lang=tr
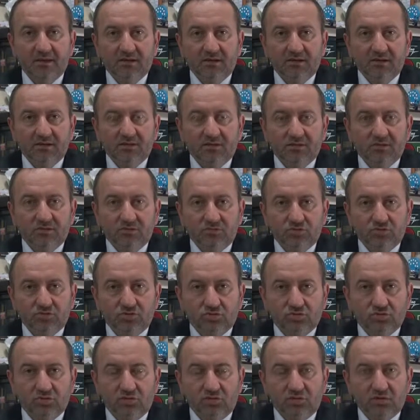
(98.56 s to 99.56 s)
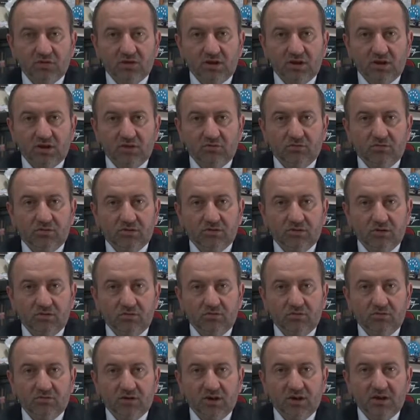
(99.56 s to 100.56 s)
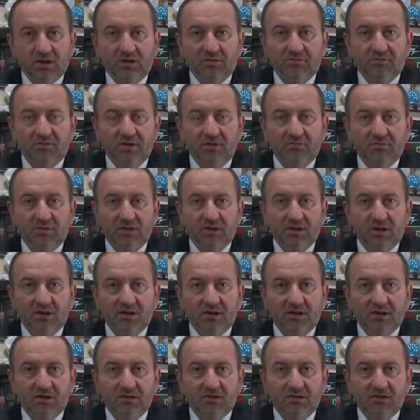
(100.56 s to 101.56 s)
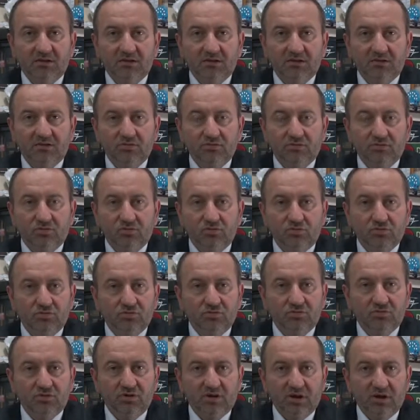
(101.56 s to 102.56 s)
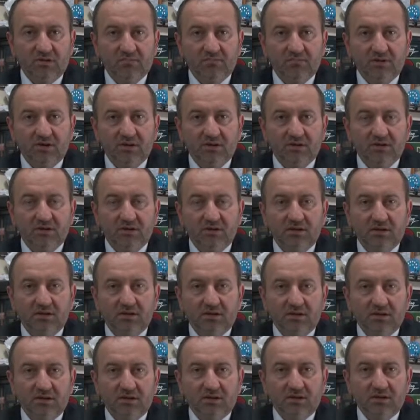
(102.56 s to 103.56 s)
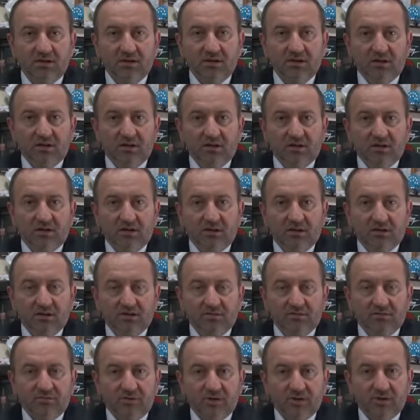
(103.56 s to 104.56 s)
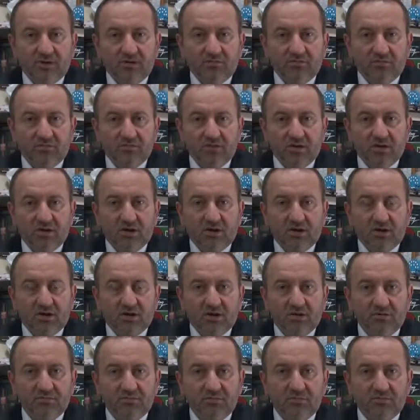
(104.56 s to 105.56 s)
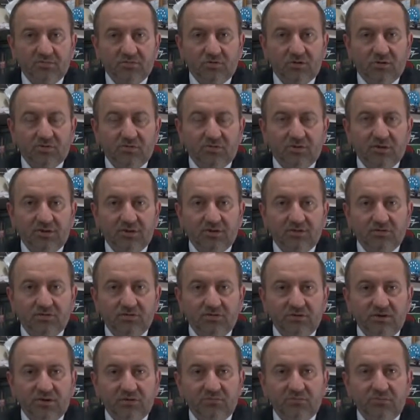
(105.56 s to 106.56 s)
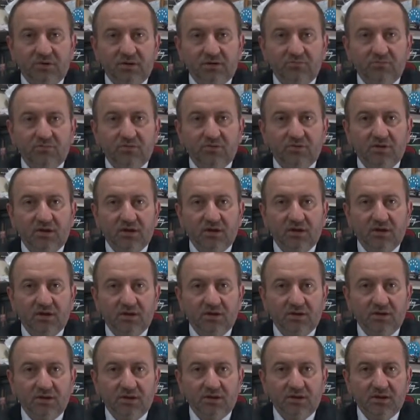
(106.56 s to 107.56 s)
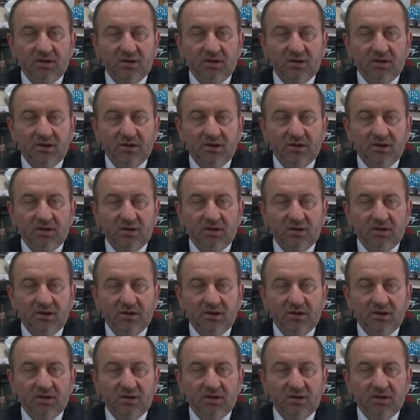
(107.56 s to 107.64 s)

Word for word: küçük ölçekli, orta ölçekli fabrikaların öncülüğünü yapmak, e, fakir fukara, garip gurabayı gözetmek, bunlarla ilgili